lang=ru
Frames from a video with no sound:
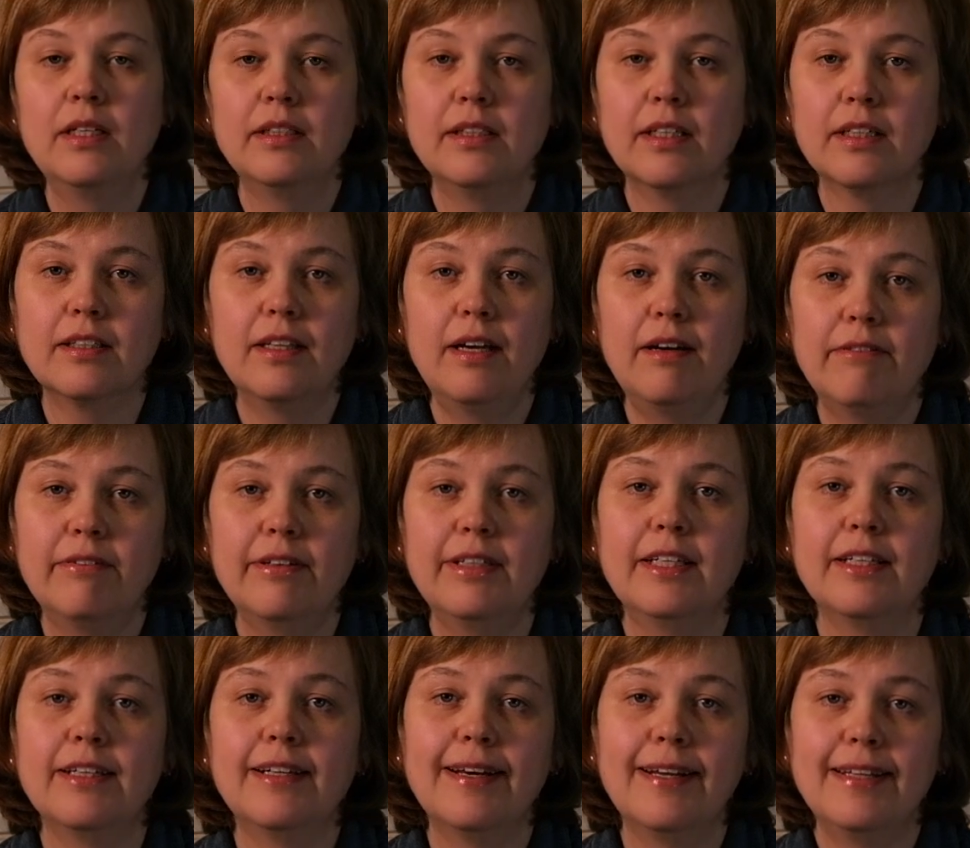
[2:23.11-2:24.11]
Тогда
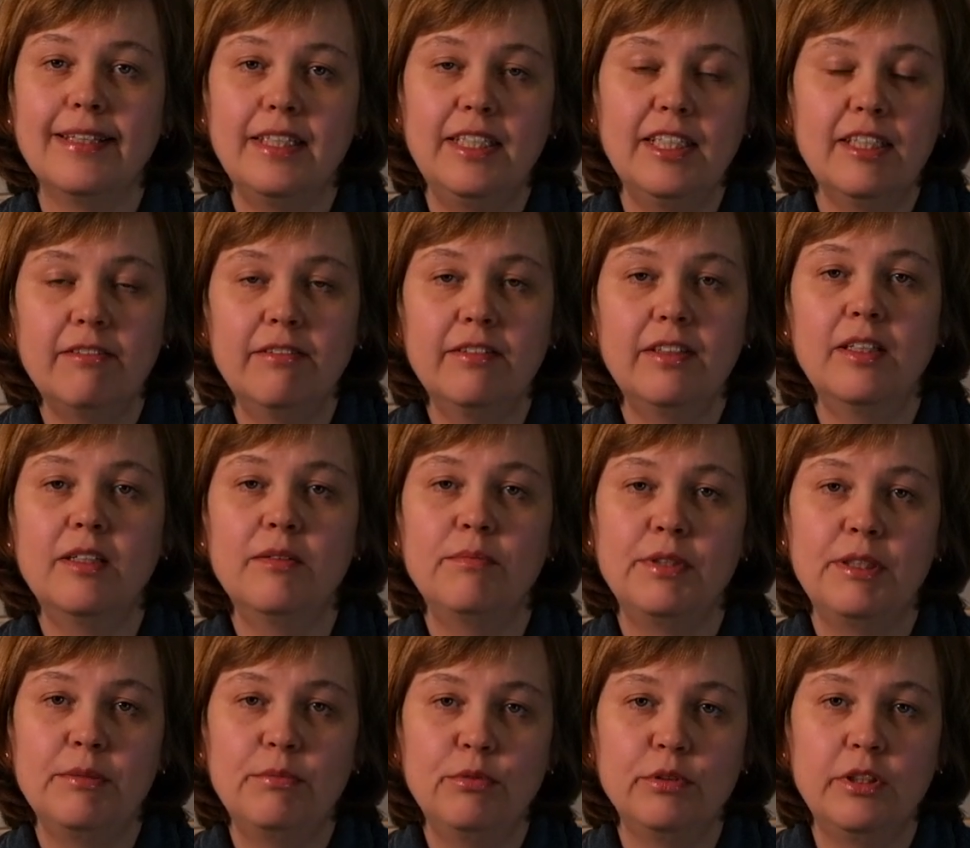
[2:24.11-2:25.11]
вы гарантированно
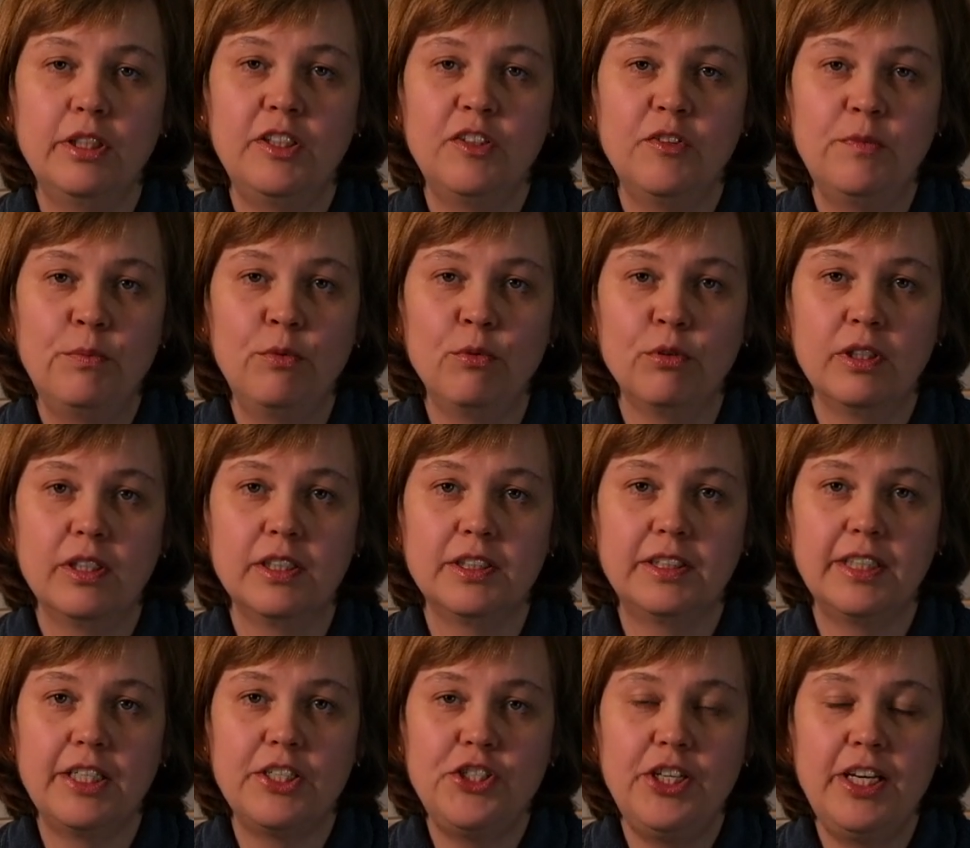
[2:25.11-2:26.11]
прибудете в пункт
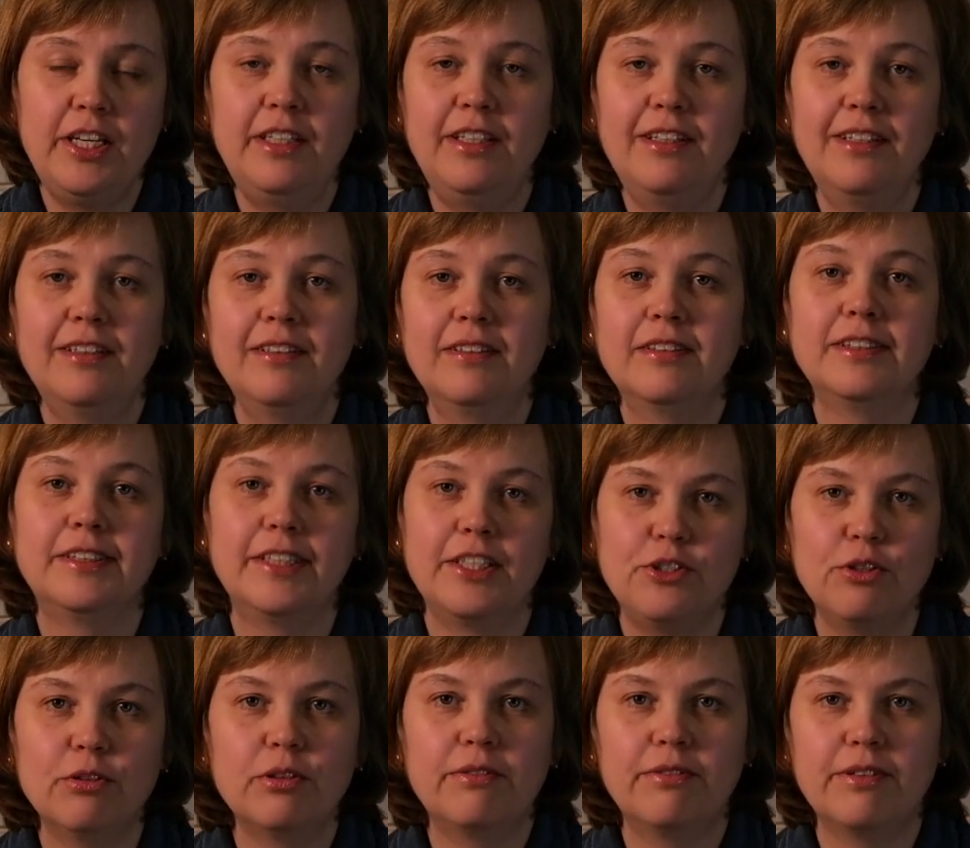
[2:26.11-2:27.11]
назначения с
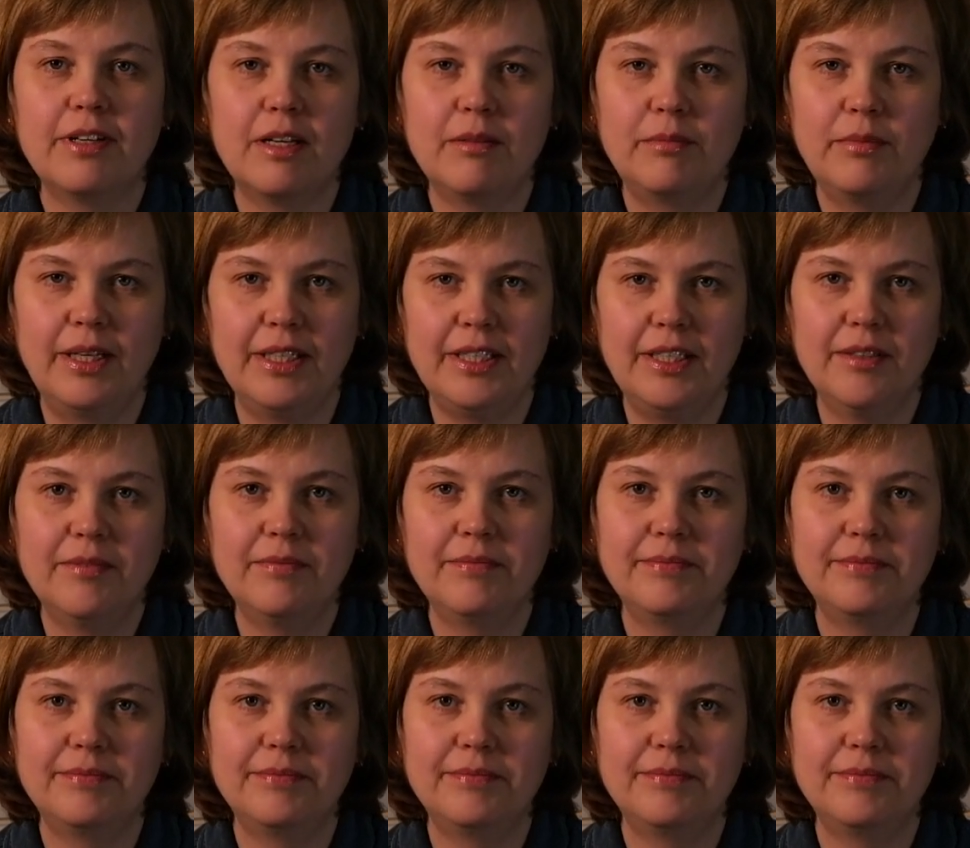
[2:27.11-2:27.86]
зачетом в кармане.